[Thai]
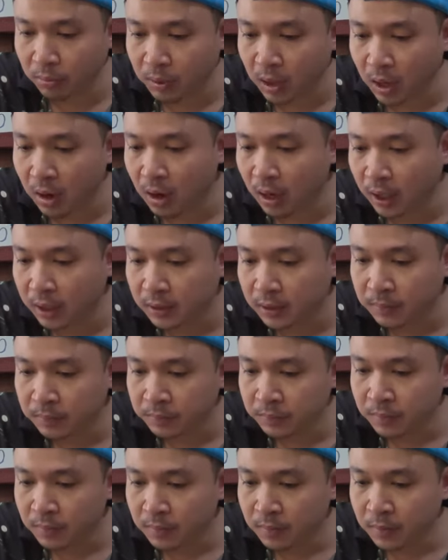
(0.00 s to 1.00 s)
บทอด
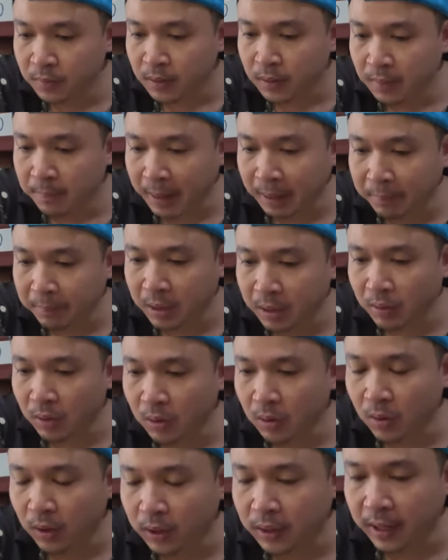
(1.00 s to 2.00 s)
ผัดพิโร
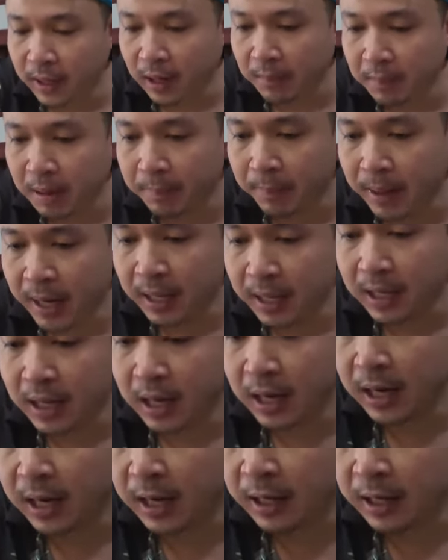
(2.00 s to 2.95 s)
ธเนี่ยก็มีพริกเยอะเล